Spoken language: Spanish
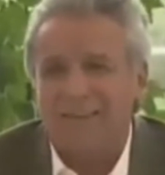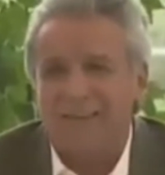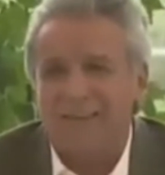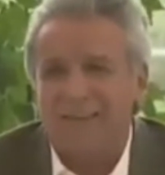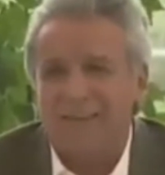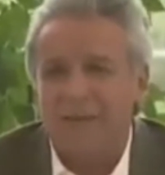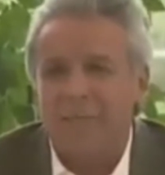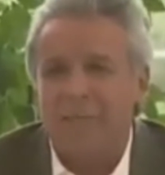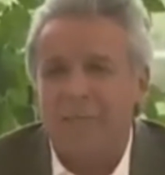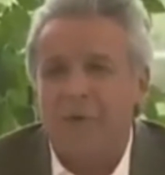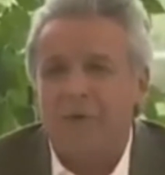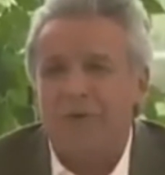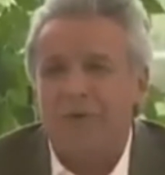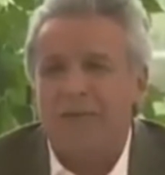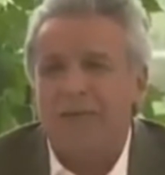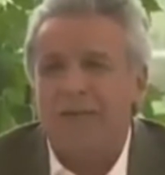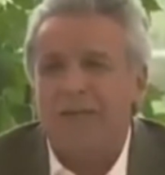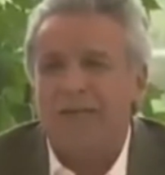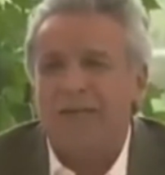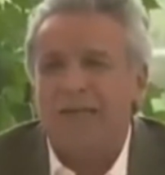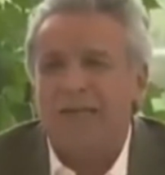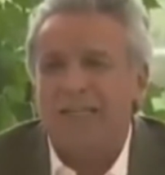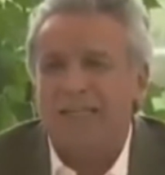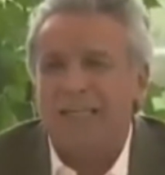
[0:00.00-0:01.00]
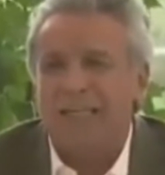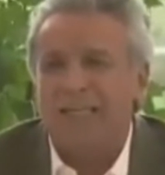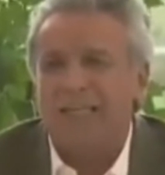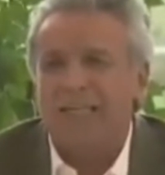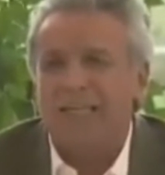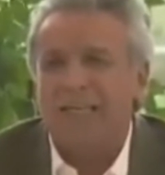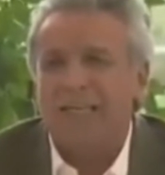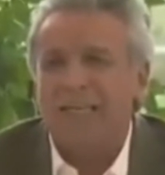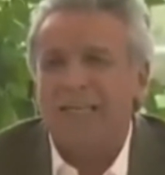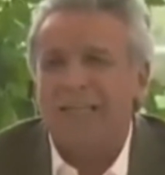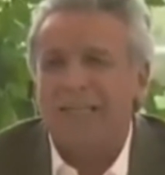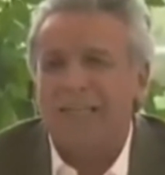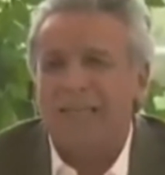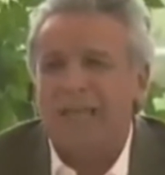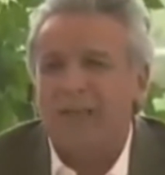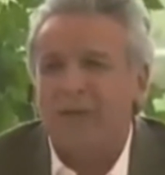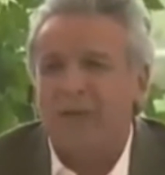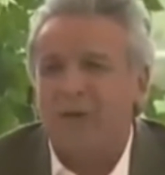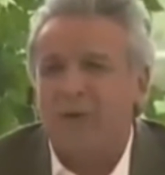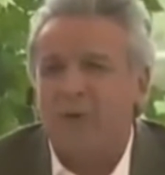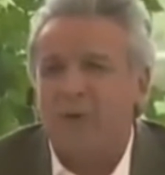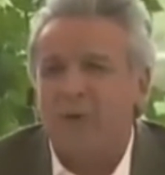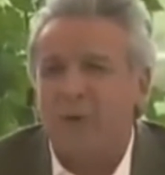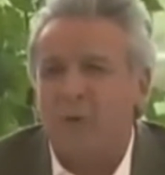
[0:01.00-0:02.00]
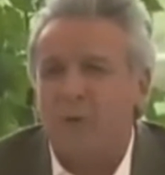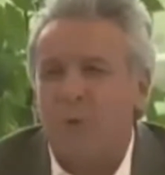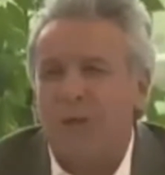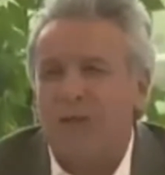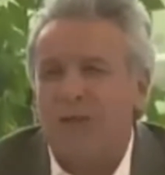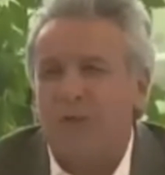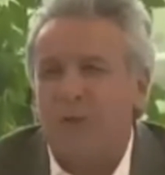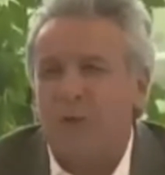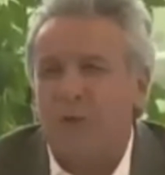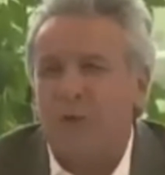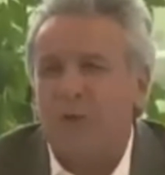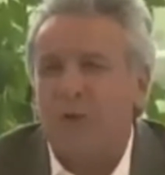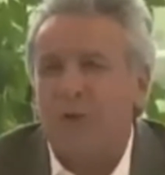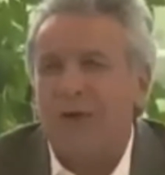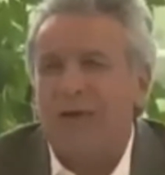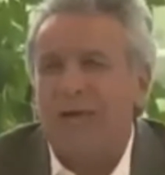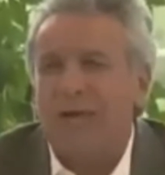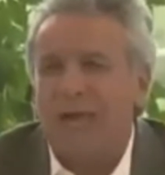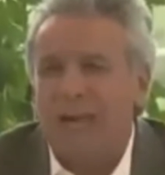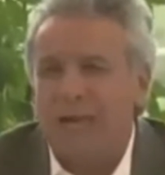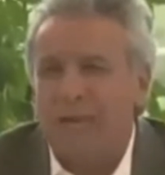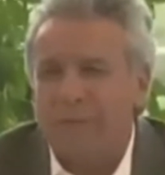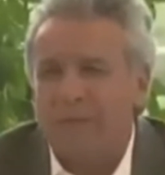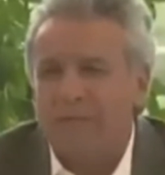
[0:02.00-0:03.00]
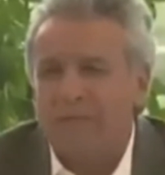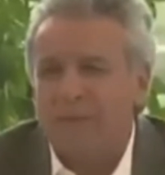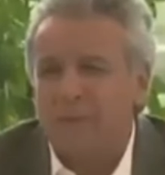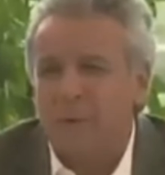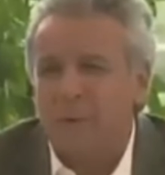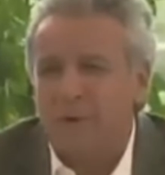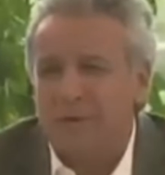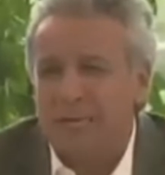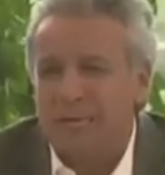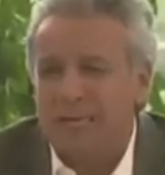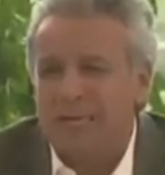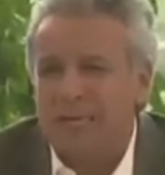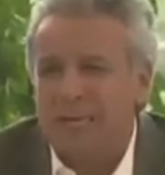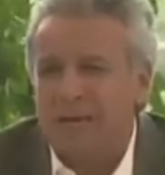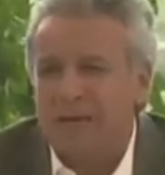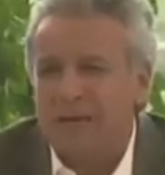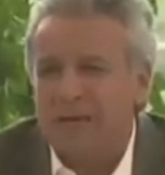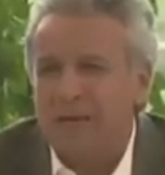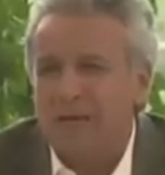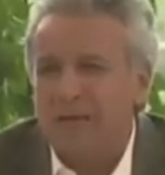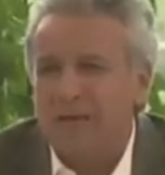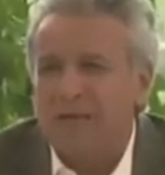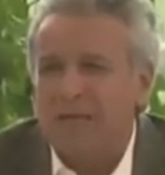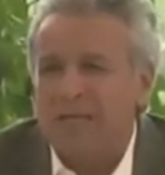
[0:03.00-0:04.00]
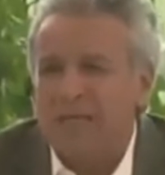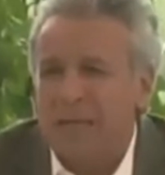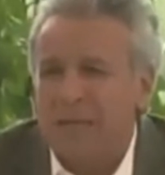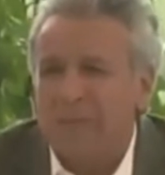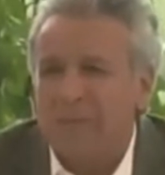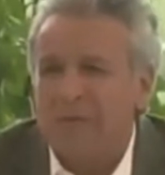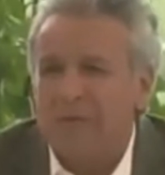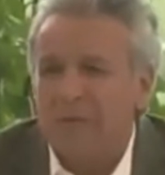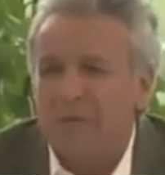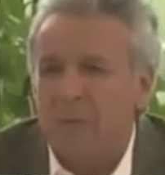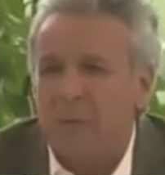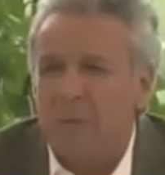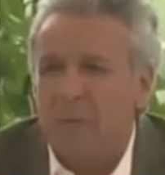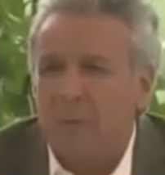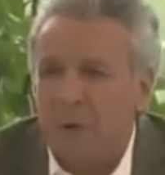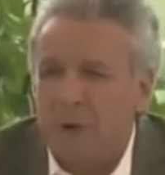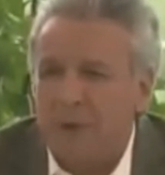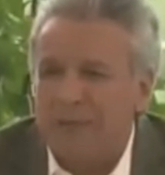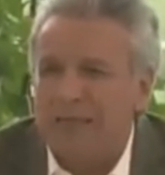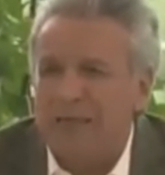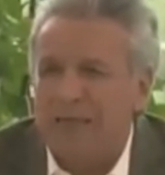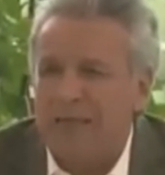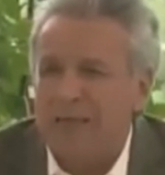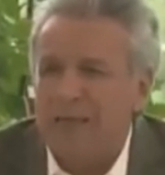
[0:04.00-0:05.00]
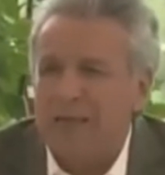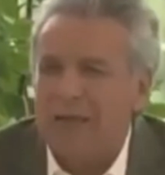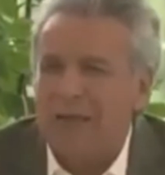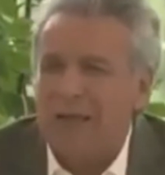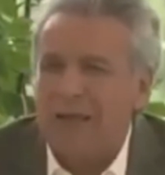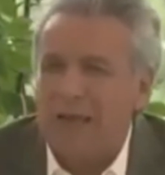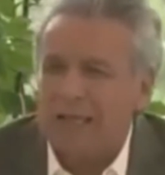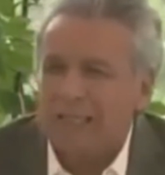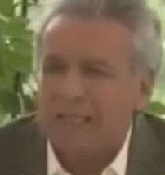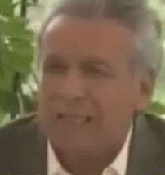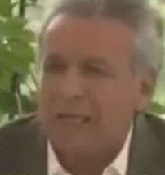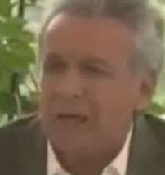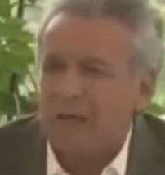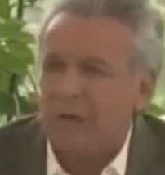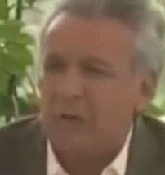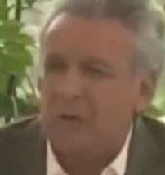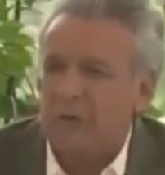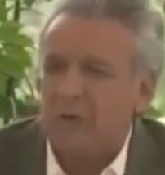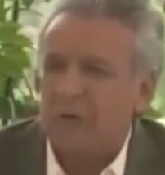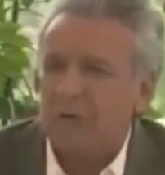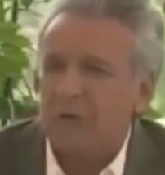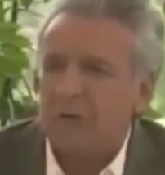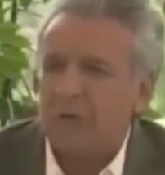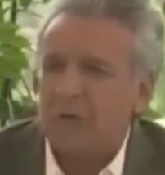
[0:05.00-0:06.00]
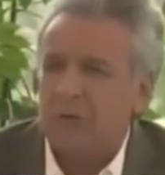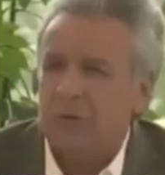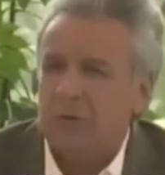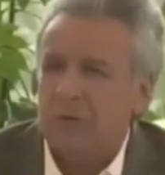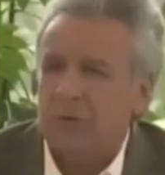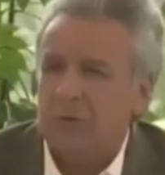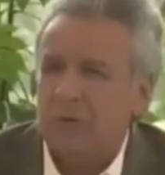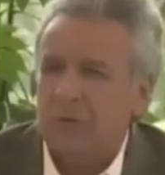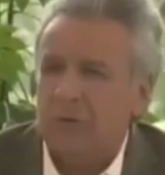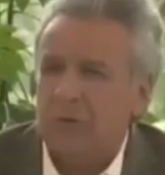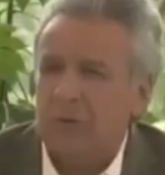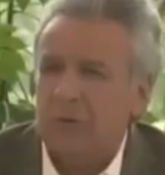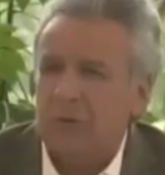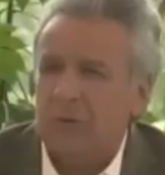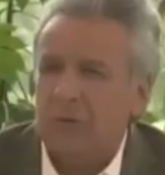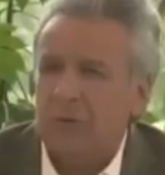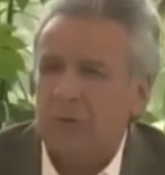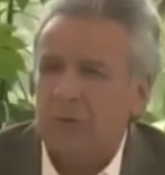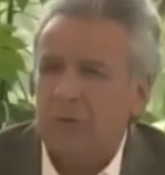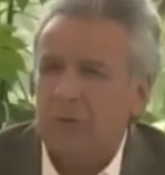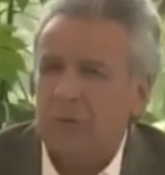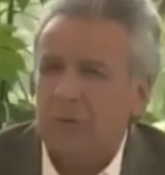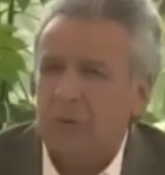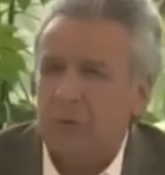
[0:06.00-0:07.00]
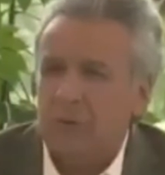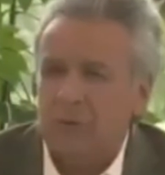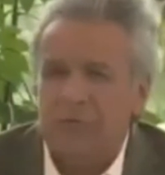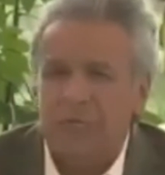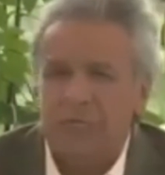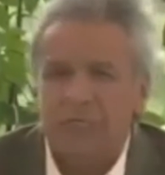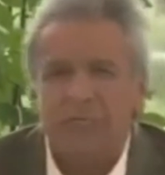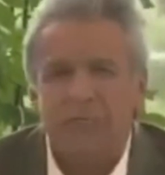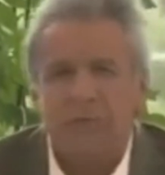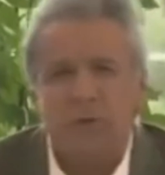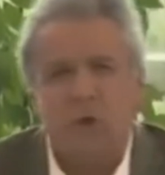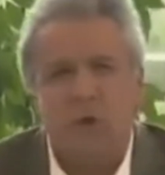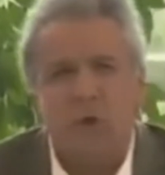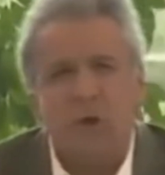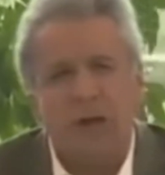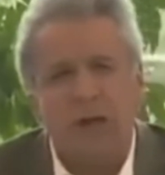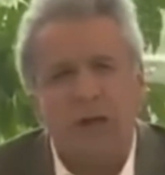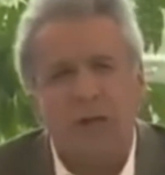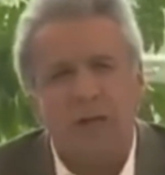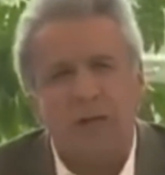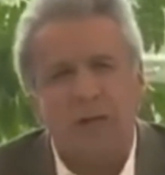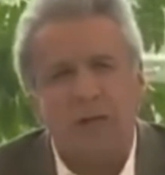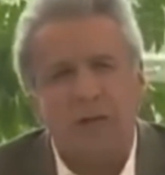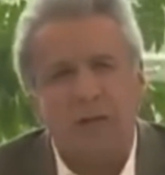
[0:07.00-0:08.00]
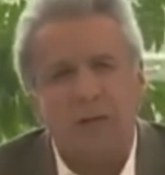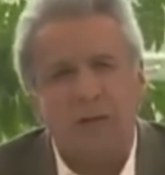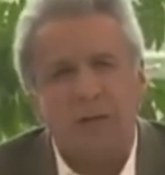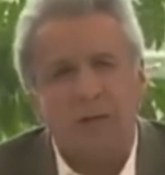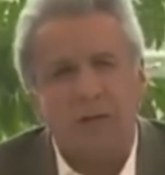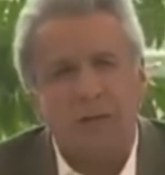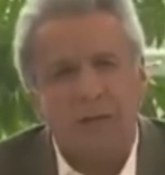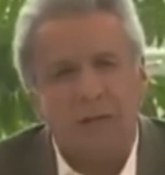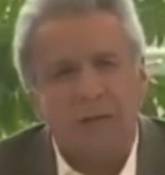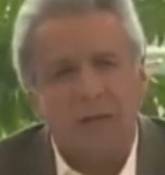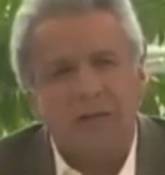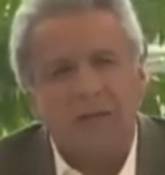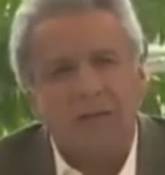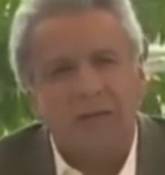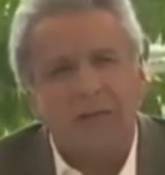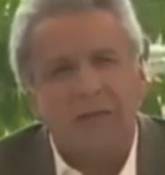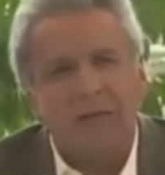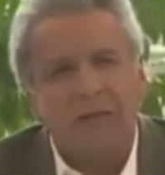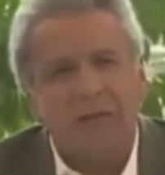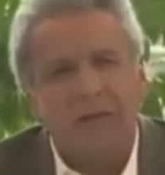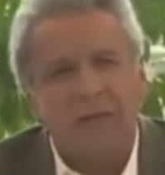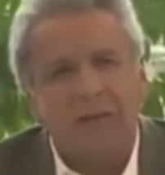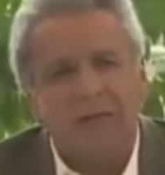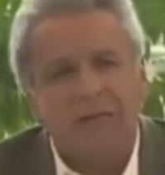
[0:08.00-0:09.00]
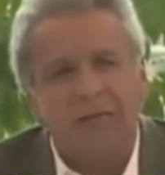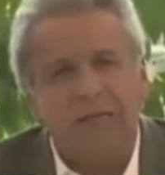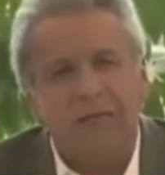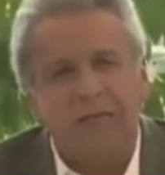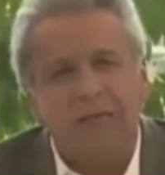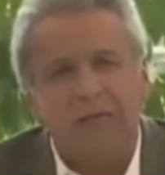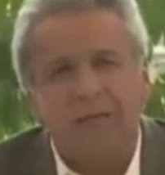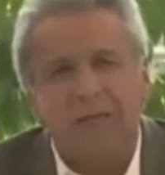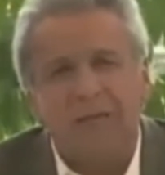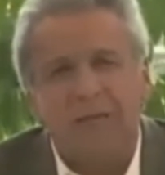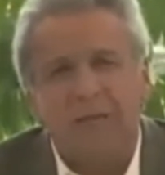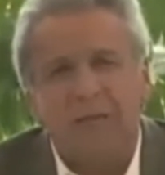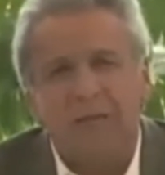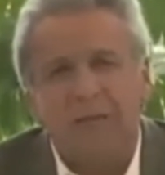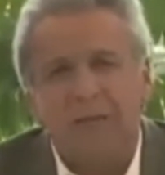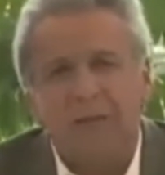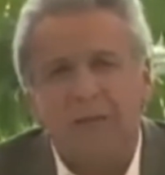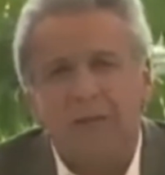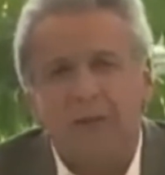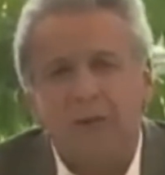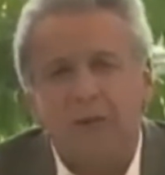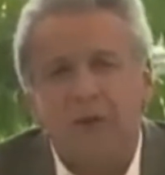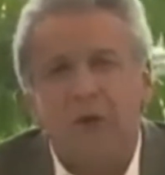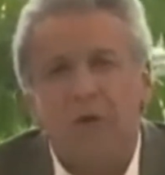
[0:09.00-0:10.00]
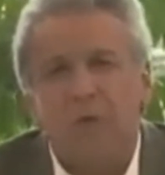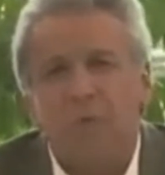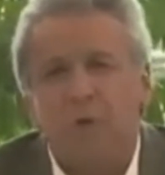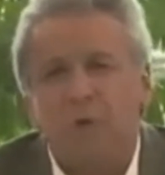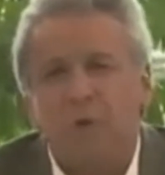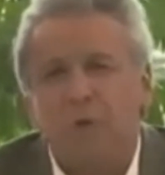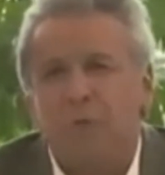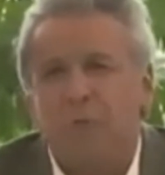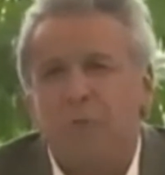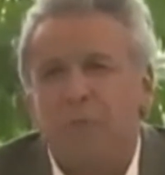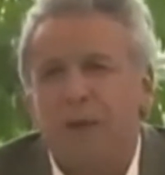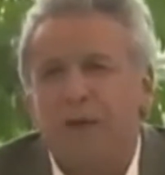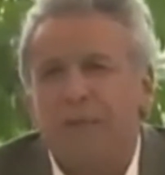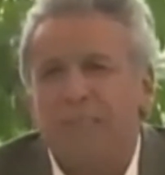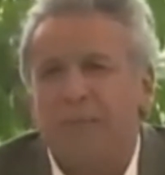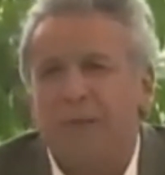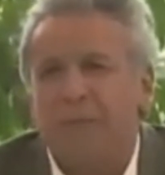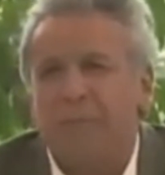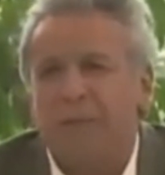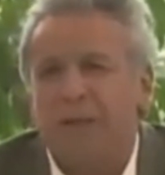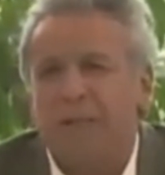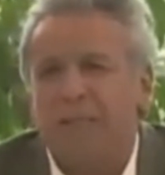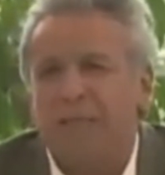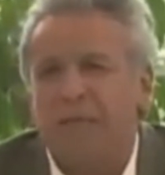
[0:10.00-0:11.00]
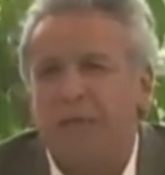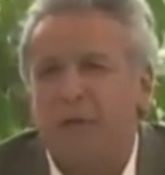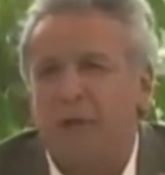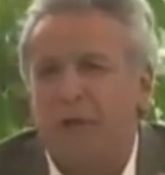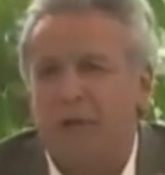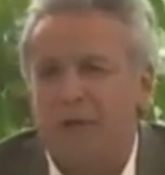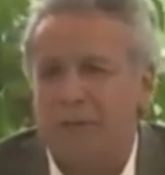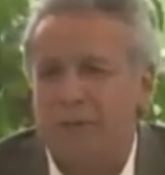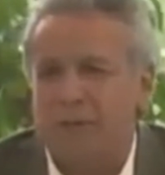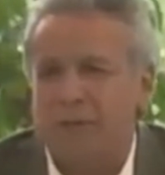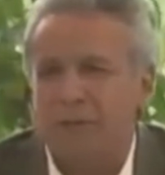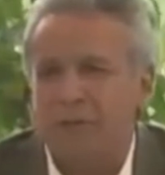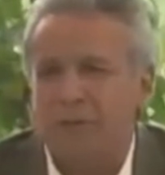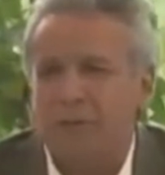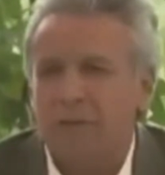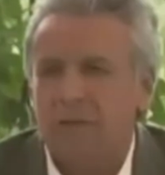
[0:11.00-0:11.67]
en poder crecer tanto y cuanto él mismo quiera y él mismo pueda hacerlo. Ustedes escojan qué alternativa quieren. Somos un país de emprendedores.